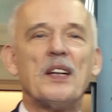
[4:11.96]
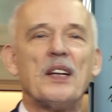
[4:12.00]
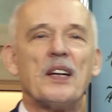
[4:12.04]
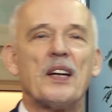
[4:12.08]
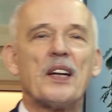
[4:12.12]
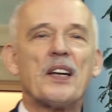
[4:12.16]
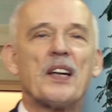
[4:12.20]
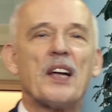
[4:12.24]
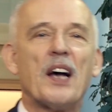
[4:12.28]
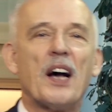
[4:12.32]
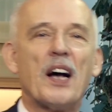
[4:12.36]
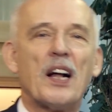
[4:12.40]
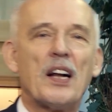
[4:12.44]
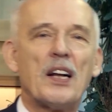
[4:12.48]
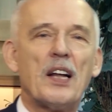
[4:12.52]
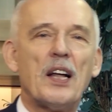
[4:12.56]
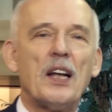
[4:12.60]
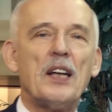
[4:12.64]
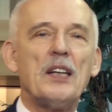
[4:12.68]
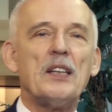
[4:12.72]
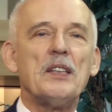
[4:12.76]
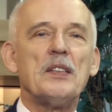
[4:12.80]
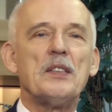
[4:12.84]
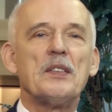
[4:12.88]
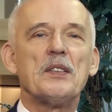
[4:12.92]

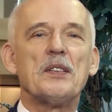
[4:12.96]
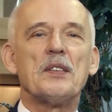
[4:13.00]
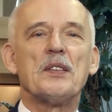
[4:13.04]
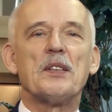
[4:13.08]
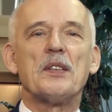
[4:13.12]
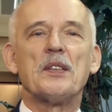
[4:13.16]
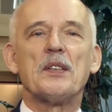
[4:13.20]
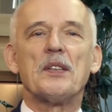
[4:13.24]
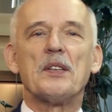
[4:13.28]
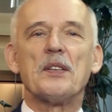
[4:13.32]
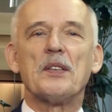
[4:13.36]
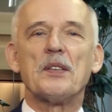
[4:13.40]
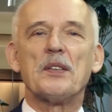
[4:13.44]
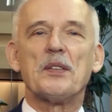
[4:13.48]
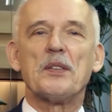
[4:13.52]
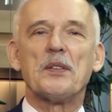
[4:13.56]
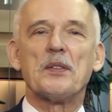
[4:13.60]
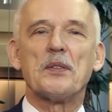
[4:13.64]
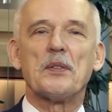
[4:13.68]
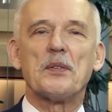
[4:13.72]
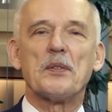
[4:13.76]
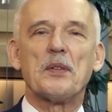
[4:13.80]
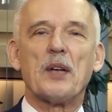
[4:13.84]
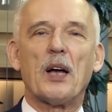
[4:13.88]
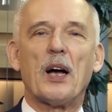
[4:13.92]
Reala,
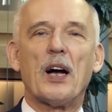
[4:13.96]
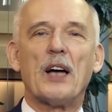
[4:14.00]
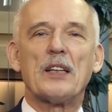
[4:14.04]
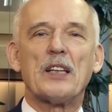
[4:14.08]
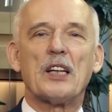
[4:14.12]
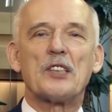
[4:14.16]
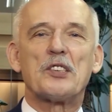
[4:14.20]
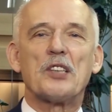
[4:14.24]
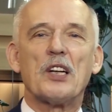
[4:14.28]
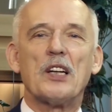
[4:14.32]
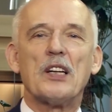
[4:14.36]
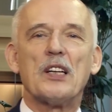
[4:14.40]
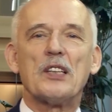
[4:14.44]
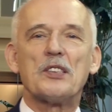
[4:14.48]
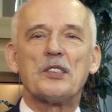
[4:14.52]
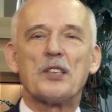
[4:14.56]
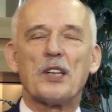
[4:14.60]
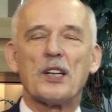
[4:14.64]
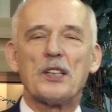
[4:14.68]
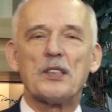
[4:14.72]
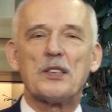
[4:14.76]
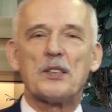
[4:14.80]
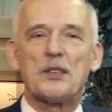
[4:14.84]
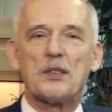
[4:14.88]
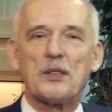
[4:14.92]
y, a na czele
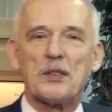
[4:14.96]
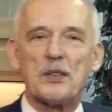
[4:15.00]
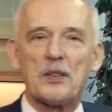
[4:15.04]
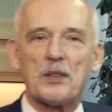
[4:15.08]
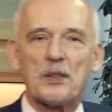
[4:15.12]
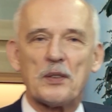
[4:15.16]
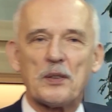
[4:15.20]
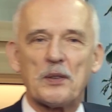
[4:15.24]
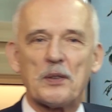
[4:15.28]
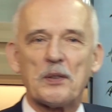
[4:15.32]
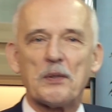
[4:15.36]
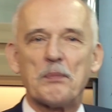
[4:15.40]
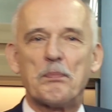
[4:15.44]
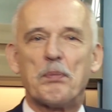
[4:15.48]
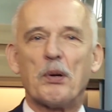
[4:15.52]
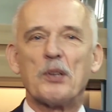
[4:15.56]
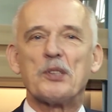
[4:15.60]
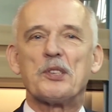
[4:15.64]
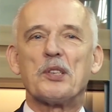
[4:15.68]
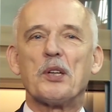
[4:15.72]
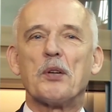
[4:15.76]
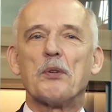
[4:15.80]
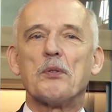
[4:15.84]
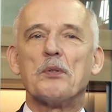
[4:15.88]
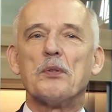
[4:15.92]
szedł y,
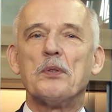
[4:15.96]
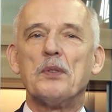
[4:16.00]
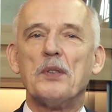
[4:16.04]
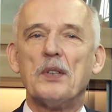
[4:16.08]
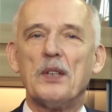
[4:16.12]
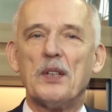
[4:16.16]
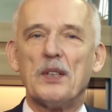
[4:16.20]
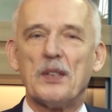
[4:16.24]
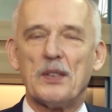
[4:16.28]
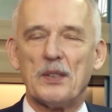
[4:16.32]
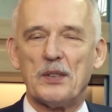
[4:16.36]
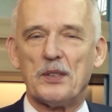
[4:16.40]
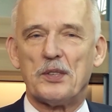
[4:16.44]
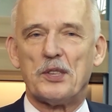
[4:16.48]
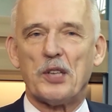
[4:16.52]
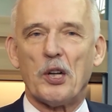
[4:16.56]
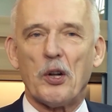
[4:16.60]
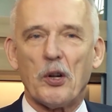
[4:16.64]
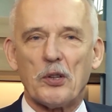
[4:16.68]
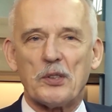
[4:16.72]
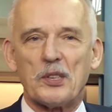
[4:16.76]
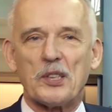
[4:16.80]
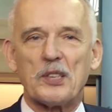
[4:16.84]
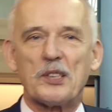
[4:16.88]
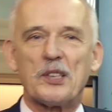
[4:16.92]
poseł, z
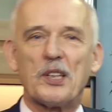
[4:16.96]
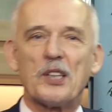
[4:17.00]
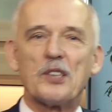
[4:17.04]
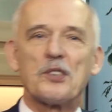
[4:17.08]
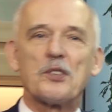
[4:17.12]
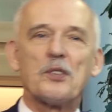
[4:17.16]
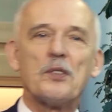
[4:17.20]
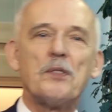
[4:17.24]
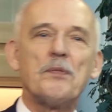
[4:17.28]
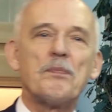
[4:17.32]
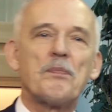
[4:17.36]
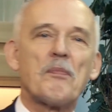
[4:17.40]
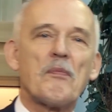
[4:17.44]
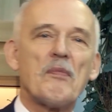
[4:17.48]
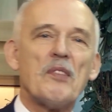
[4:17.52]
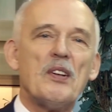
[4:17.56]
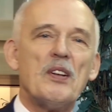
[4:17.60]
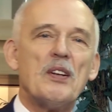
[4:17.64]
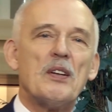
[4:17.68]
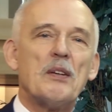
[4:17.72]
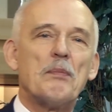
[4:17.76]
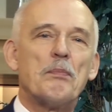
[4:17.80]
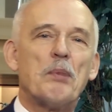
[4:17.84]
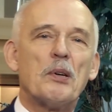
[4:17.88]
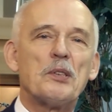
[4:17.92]
Zielonych zresztą,
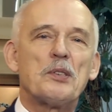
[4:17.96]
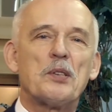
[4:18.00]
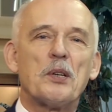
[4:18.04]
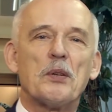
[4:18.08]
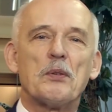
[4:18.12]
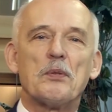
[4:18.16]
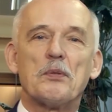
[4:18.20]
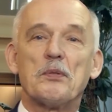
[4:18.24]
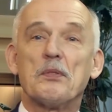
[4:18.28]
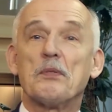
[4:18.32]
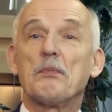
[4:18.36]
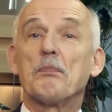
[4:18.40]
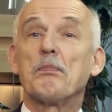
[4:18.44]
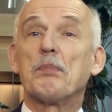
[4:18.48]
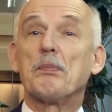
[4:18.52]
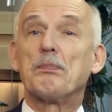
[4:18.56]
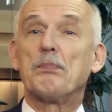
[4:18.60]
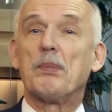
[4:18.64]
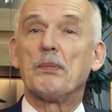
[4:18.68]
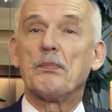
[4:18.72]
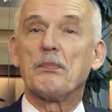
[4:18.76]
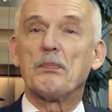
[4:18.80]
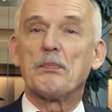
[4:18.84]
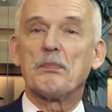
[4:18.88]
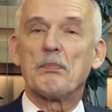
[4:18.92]
poseł
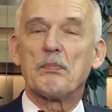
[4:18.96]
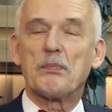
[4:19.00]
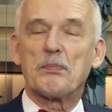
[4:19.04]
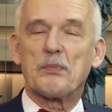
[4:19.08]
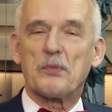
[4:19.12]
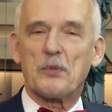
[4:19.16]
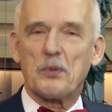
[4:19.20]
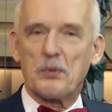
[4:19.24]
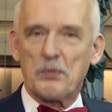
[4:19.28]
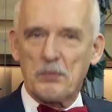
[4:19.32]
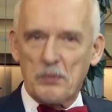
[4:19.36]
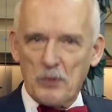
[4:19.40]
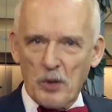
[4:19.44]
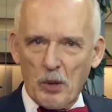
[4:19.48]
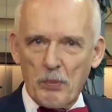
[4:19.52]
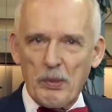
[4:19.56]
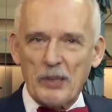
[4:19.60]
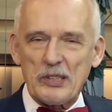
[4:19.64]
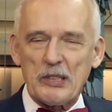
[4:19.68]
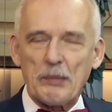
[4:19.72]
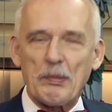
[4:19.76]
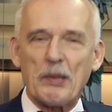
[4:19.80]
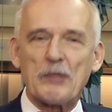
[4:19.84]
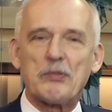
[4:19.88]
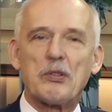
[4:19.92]
mm,
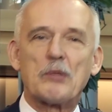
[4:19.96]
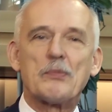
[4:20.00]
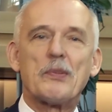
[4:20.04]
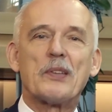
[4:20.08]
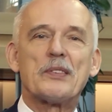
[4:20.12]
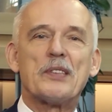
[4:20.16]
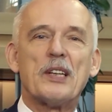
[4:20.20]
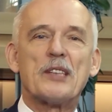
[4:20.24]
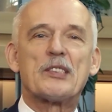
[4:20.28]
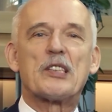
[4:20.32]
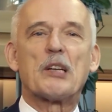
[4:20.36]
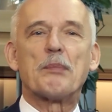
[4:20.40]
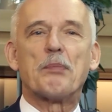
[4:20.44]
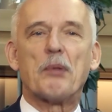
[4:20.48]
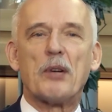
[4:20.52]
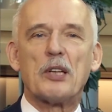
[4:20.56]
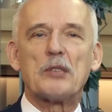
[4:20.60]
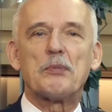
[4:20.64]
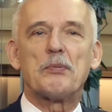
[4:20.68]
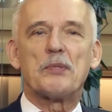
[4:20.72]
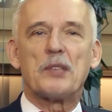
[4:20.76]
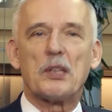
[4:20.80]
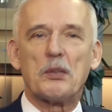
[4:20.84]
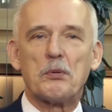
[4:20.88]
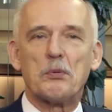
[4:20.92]
obecnej Platformy Obywatelskiej,
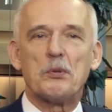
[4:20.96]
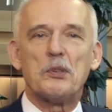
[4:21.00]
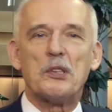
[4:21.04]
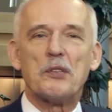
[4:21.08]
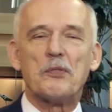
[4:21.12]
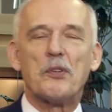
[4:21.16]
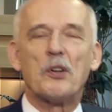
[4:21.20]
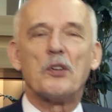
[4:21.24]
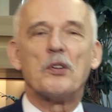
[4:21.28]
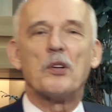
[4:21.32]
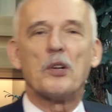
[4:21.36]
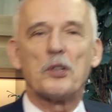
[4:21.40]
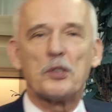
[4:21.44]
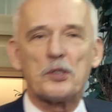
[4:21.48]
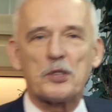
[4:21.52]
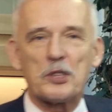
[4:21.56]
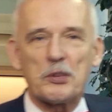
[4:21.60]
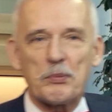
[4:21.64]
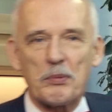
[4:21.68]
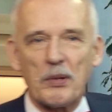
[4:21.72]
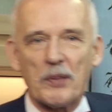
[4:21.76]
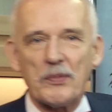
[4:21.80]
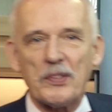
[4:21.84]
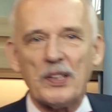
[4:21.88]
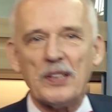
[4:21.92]
powiedzmy wtedy Unii
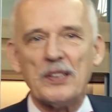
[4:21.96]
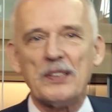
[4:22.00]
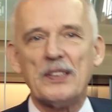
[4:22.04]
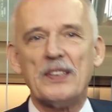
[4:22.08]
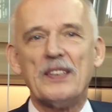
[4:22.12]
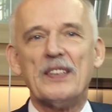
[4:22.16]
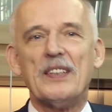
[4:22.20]
Wolności, prawda?